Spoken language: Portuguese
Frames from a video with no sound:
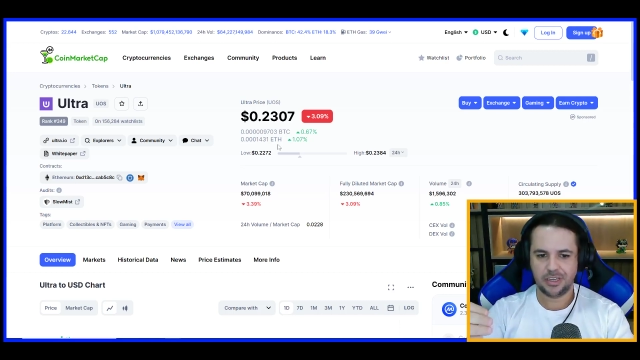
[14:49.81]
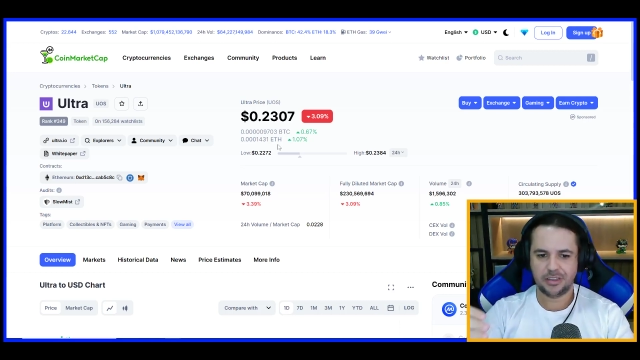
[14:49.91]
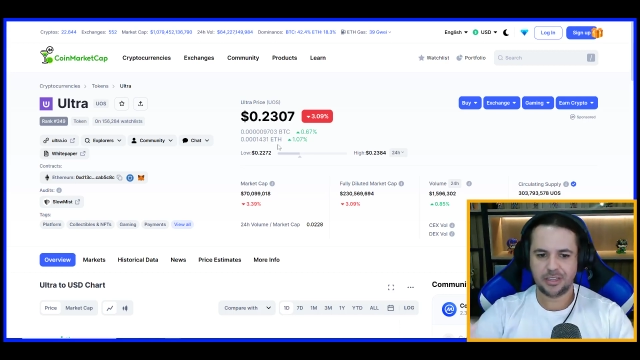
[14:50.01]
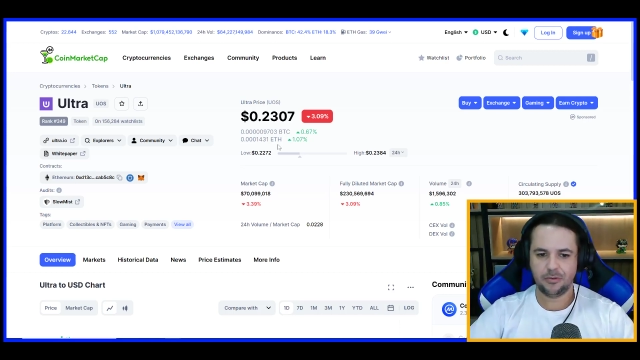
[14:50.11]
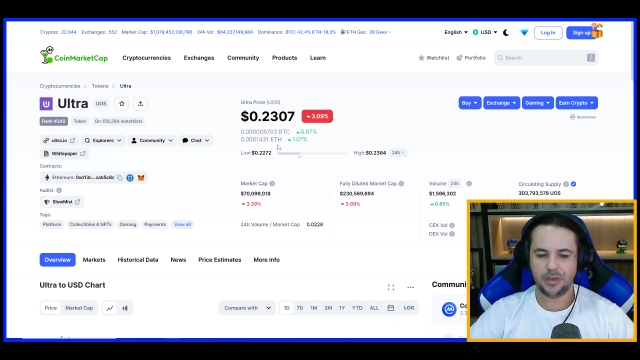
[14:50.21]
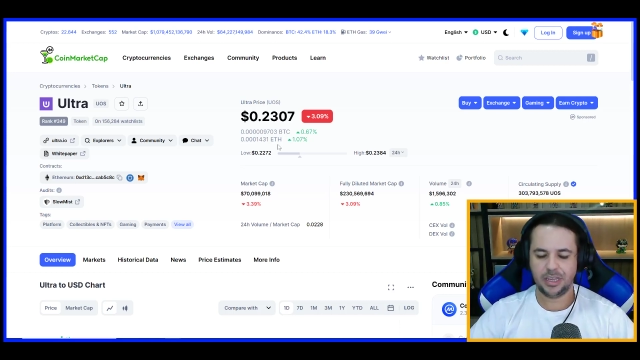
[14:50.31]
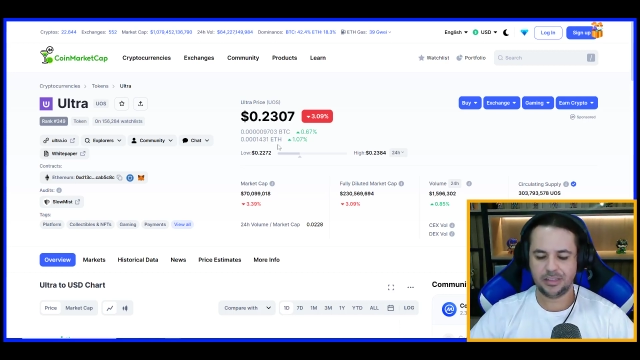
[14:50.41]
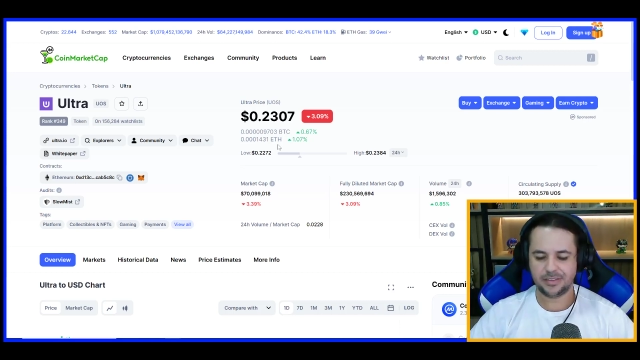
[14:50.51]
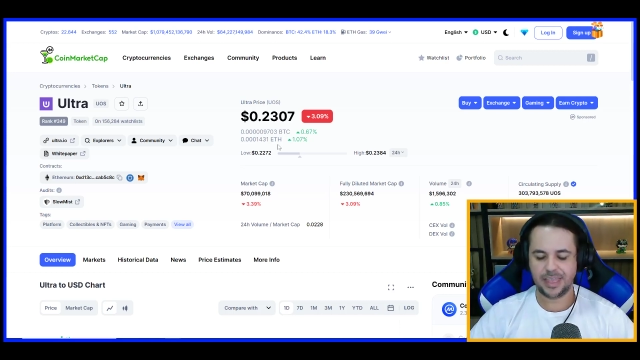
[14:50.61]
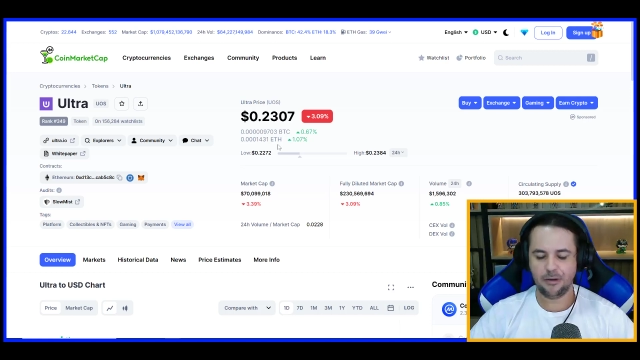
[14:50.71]
Então
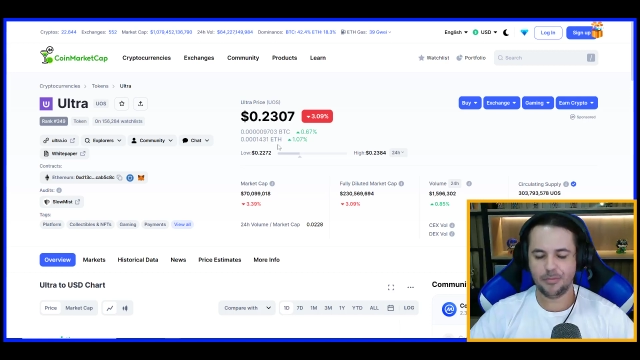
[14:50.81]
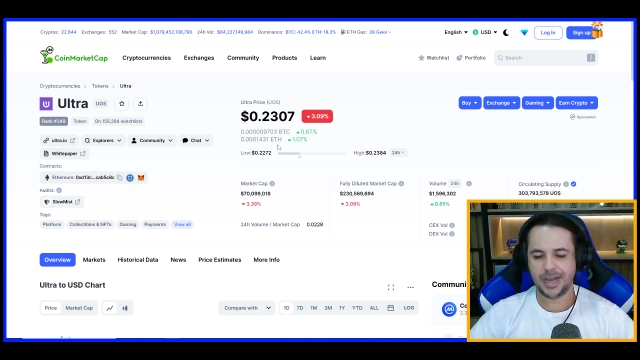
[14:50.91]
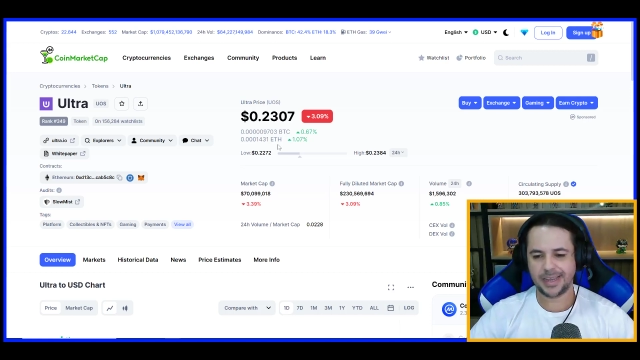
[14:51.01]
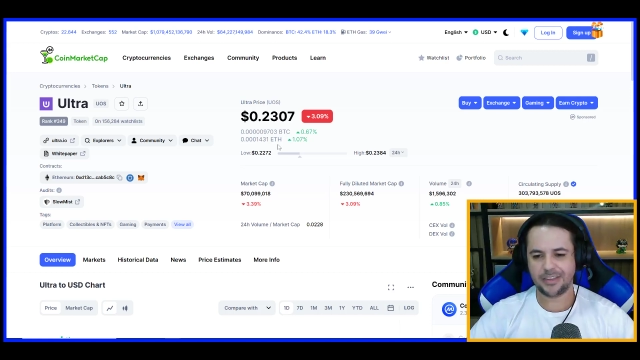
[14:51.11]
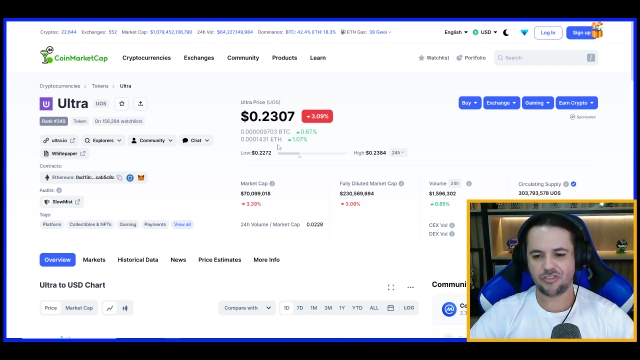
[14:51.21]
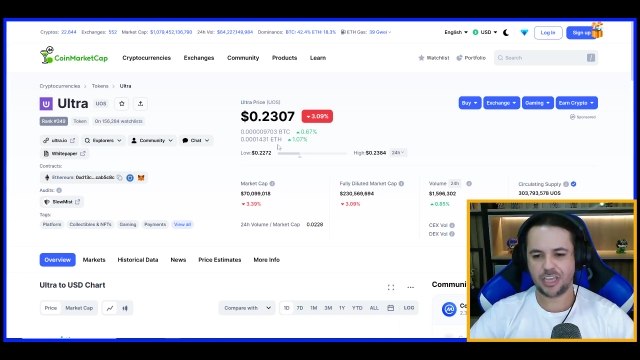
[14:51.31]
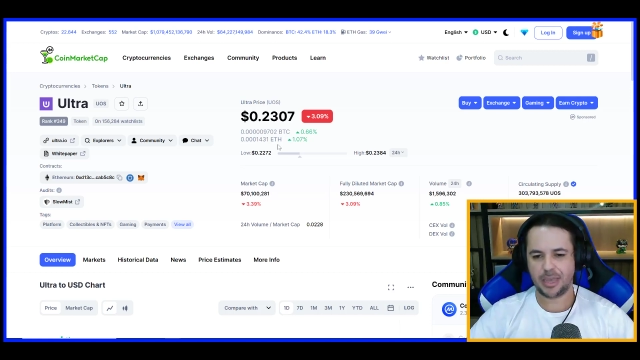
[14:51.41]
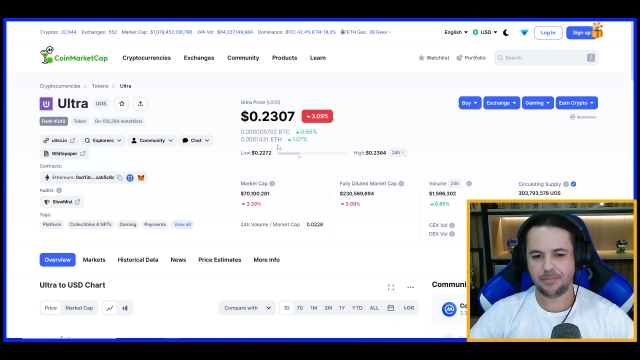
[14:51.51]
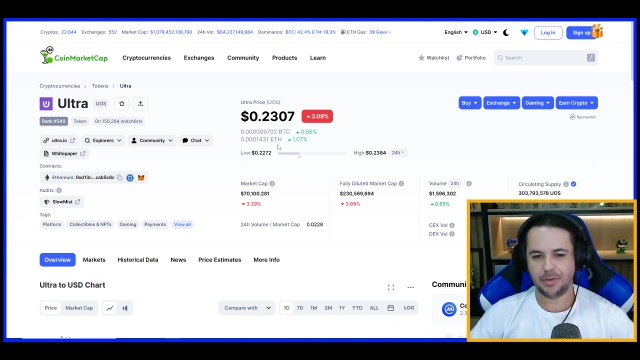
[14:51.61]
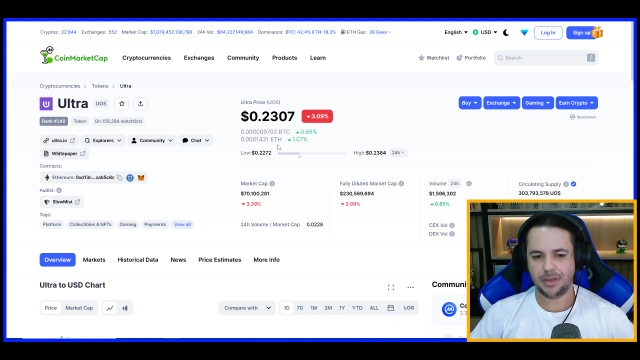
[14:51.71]
ele tem o um market
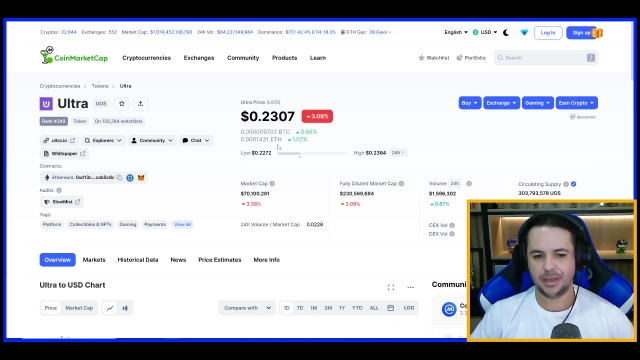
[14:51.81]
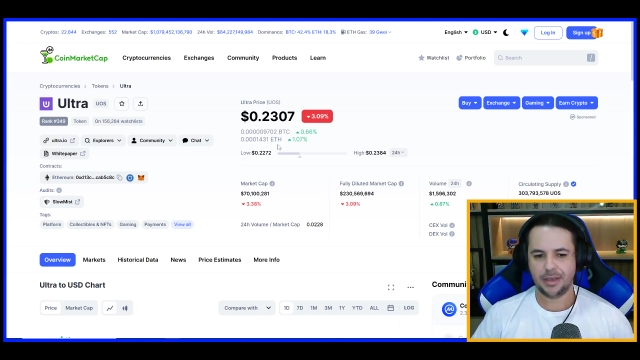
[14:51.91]
cap